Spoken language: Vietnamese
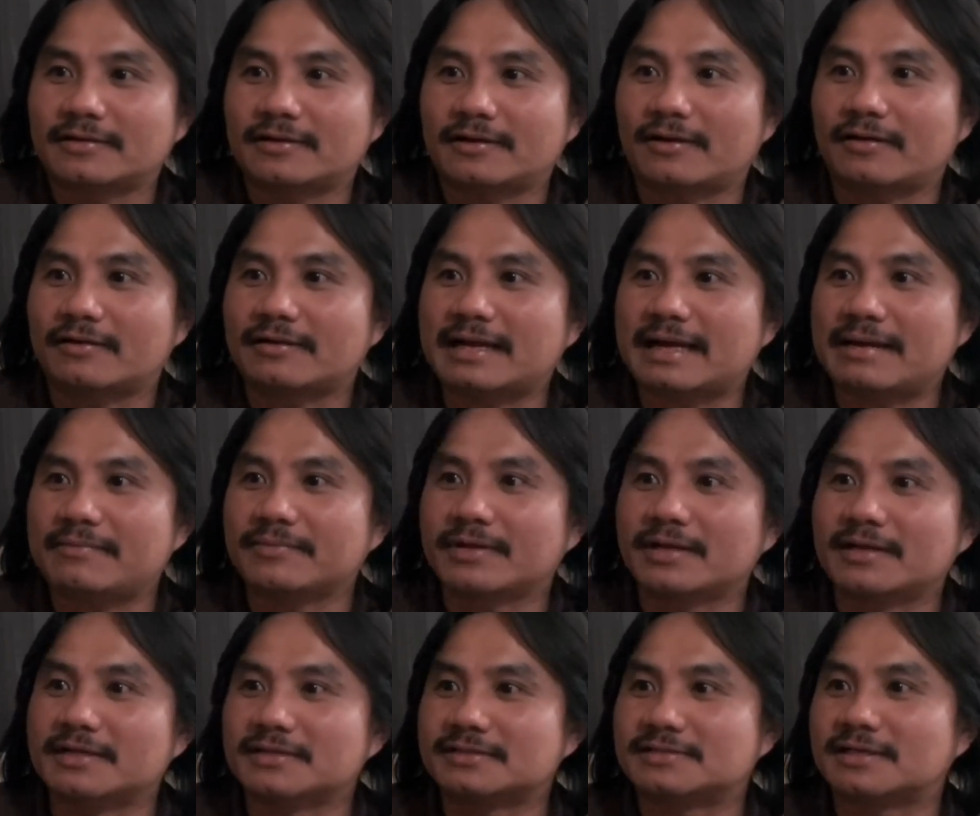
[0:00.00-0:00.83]
họ làm
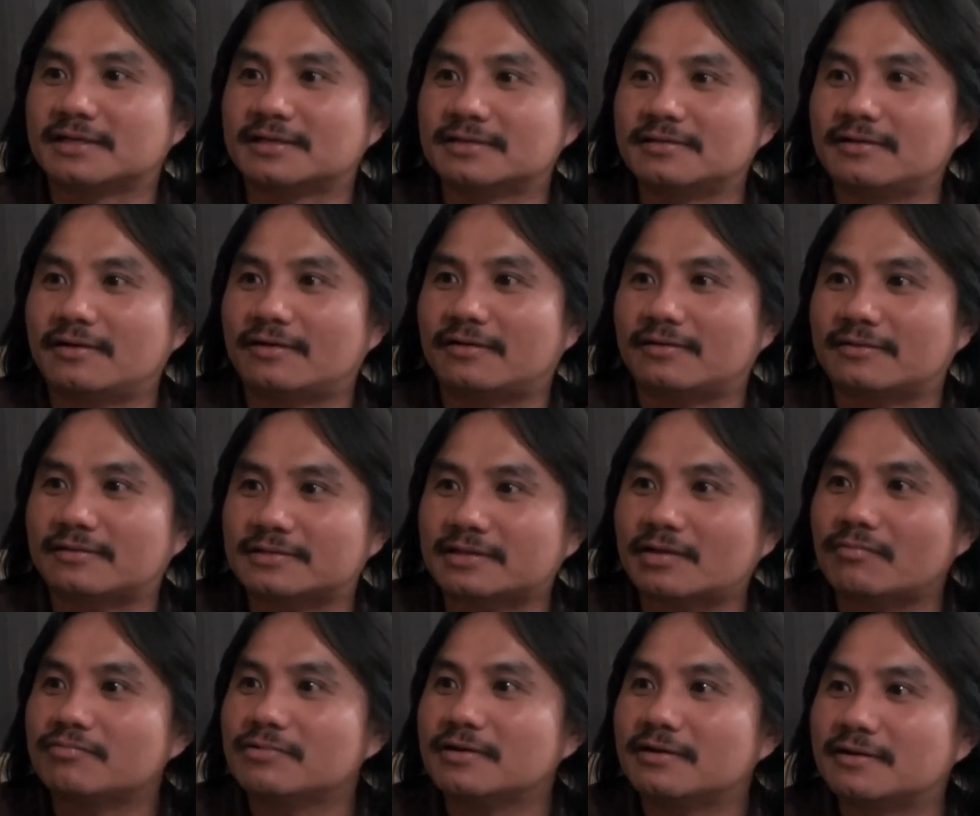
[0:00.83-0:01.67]
nên lịch sử, họ
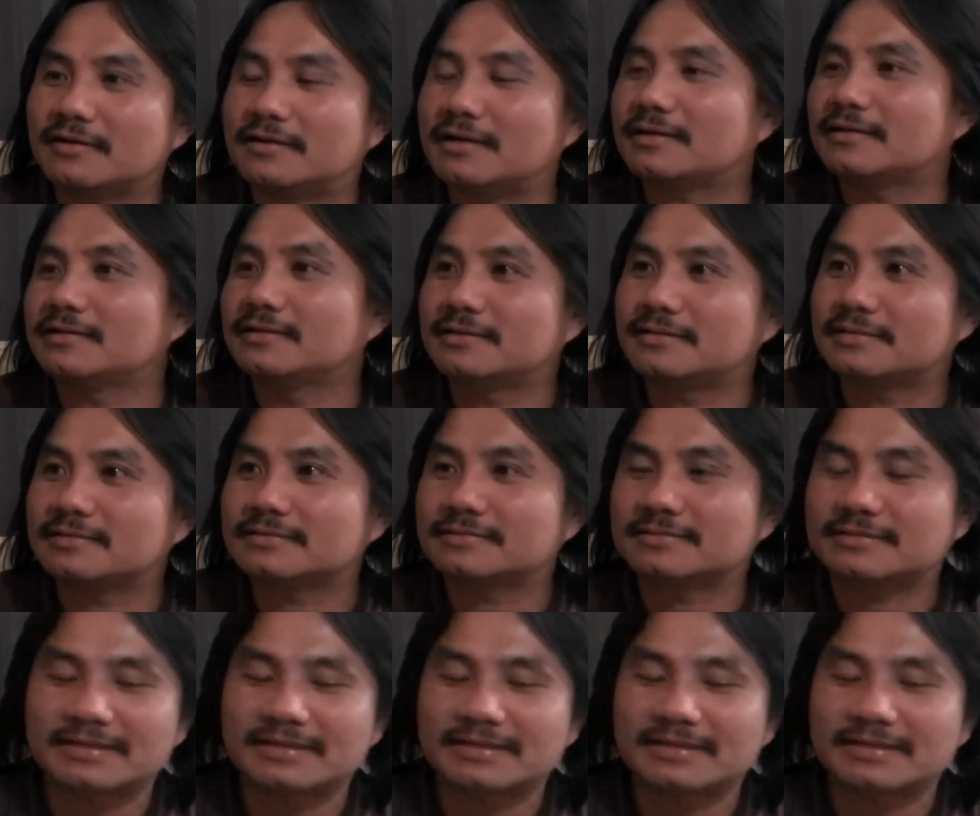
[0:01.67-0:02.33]
thống nhất được đất nước.